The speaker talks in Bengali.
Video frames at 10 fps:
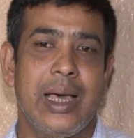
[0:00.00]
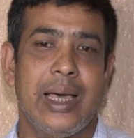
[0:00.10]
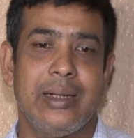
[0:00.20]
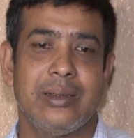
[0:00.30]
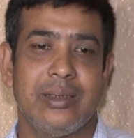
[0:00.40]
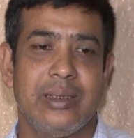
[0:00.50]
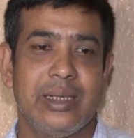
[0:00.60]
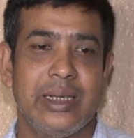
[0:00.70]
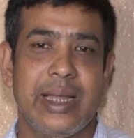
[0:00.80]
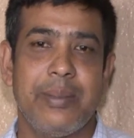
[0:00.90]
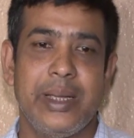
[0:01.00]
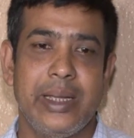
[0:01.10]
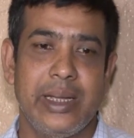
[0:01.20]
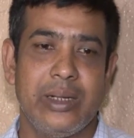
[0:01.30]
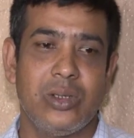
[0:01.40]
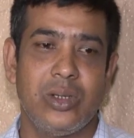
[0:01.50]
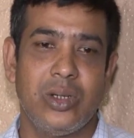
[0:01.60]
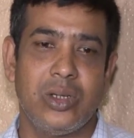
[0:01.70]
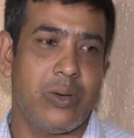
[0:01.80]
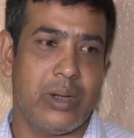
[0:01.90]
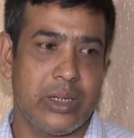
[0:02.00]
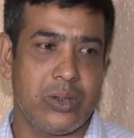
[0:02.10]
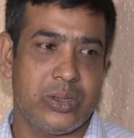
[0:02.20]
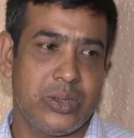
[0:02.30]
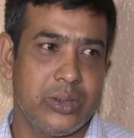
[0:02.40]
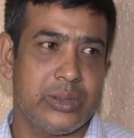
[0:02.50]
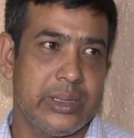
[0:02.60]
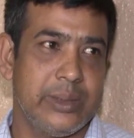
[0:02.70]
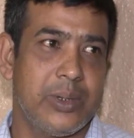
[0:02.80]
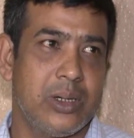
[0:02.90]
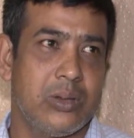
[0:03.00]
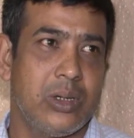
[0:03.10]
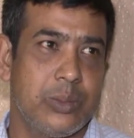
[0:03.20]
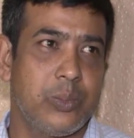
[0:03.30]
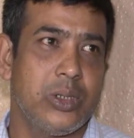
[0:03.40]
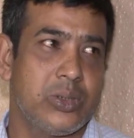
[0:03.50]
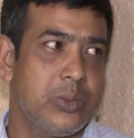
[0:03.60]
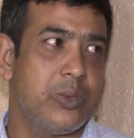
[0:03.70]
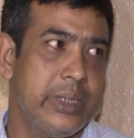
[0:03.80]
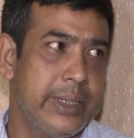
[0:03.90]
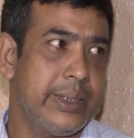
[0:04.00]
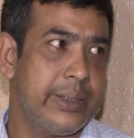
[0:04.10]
আর র্যাবে এর জন্য অনেক কষ্ট করছে এবং অনেক পরিশ্রম করে